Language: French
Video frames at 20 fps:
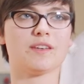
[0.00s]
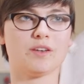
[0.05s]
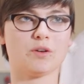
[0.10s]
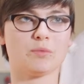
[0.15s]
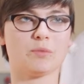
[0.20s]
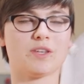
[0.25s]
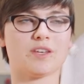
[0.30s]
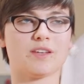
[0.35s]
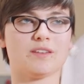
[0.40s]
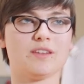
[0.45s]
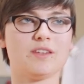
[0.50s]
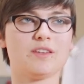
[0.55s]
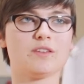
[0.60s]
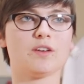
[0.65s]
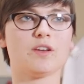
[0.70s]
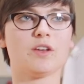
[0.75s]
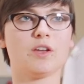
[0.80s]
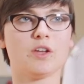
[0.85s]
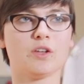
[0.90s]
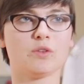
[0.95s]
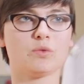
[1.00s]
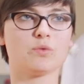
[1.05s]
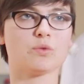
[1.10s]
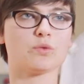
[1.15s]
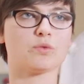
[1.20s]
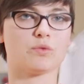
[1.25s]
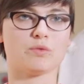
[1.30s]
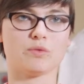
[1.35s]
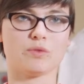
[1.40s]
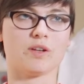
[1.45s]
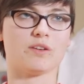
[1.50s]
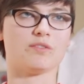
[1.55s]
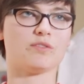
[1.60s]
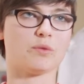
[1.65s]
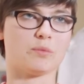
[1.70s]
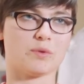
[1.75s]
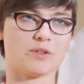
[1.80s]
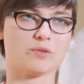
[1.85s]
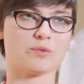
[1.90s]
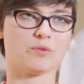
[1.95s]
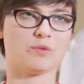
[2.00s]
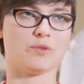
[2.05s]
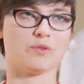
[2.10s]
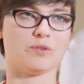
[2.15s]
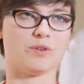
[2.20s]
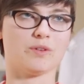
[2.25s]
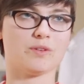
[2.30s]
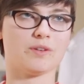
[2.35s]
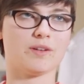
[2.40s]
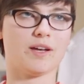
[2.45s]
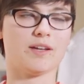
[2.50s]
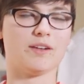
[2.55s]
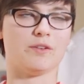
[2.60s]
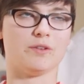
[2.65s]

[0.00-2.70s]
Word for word: et en mécanique tout en suivant la formation à